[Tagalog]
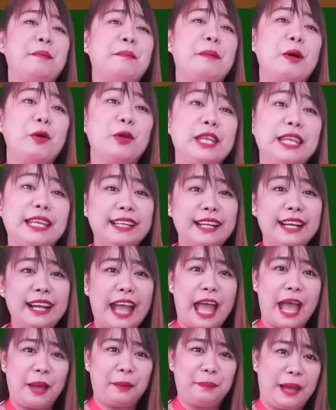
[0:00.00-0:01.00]
Maulagang
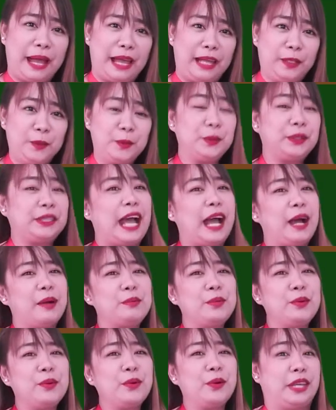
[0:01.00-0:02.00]
abalo
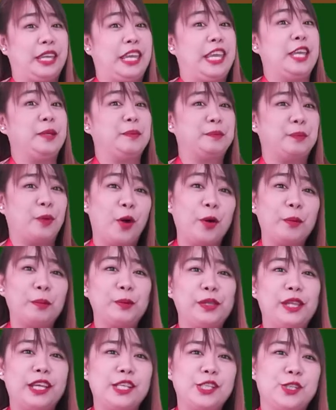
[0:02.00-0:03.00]
tamo ing
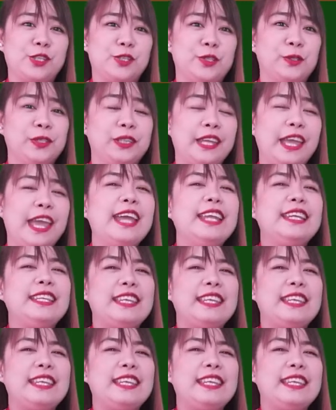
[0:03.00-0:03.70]
populasyon